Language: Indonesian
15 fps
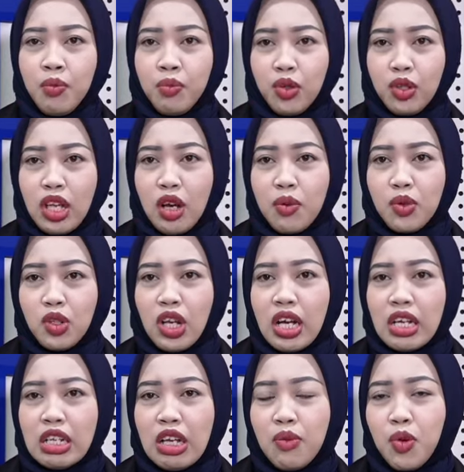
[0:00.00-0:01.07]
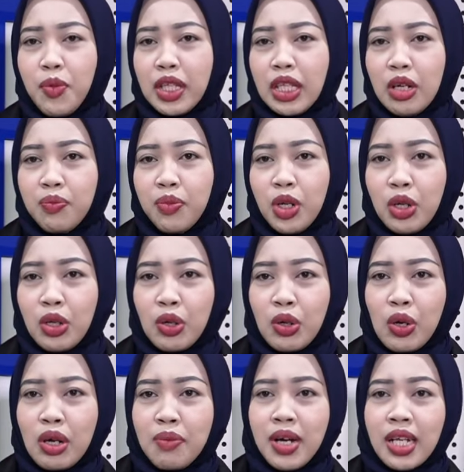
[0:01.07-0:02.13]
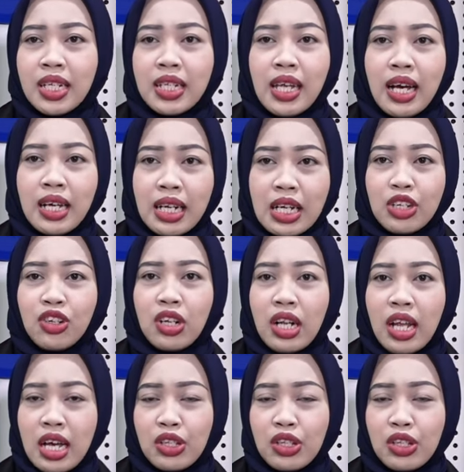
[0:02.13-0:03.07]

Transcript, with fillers: Pusaka-pusaka di Kabupaten Ponorogo kembali diarak jelang